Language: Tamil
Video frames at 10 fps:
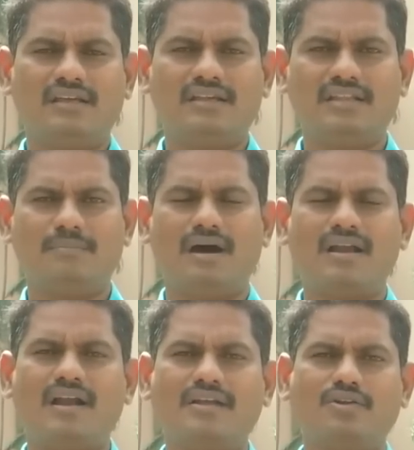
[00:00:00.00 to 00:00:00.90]
இந்த
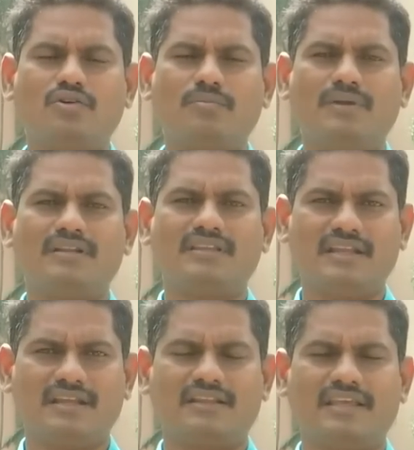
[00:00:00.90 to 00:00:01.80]
மாநாடு இருக்கும் என்று
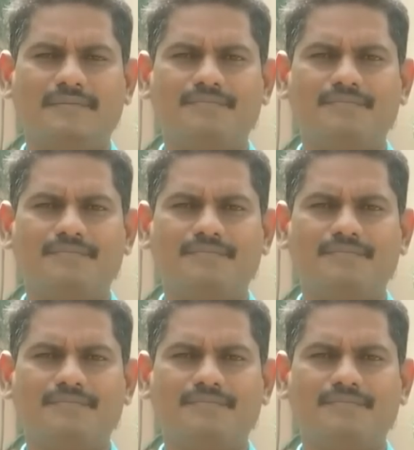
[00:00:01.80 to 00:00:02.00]
தெரிகிறது